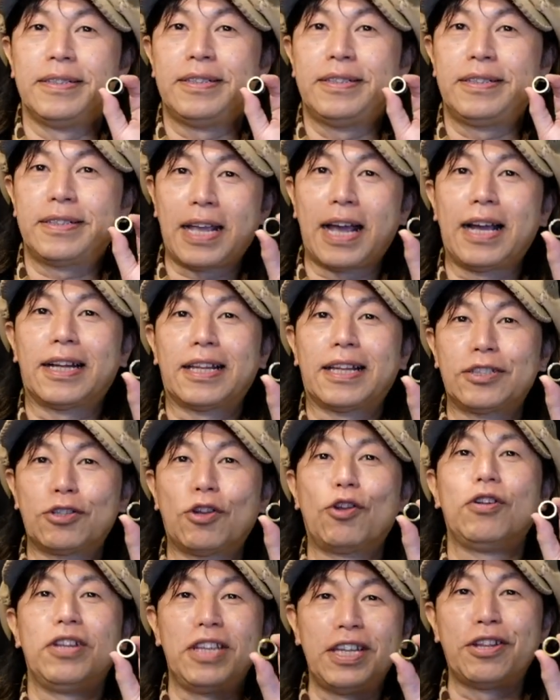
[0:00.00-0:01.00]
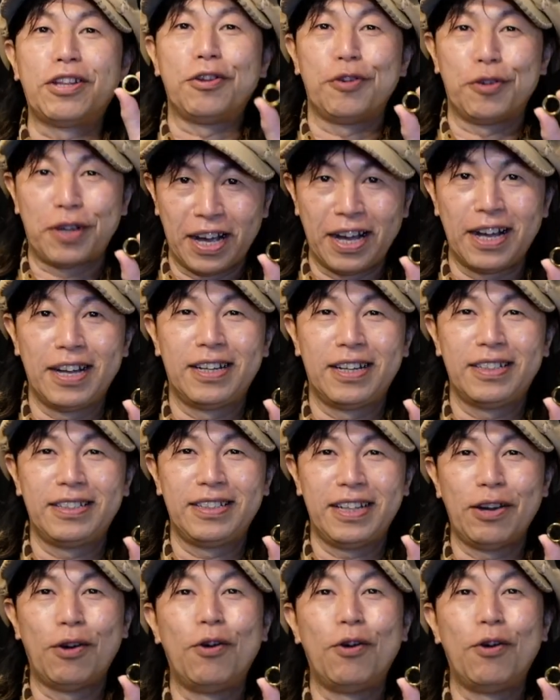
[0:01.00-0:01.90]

2日げたその2というか、ね、